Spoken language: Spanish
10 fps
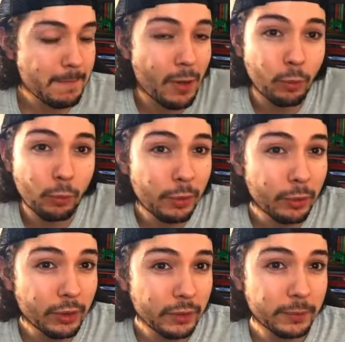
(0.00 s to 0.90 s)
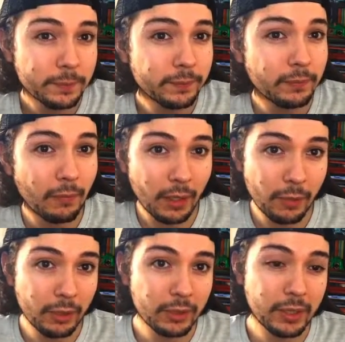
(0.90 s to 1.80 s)
un minuto.
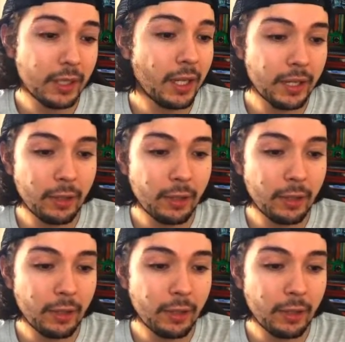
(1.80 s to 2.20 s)
Y cuando se descargue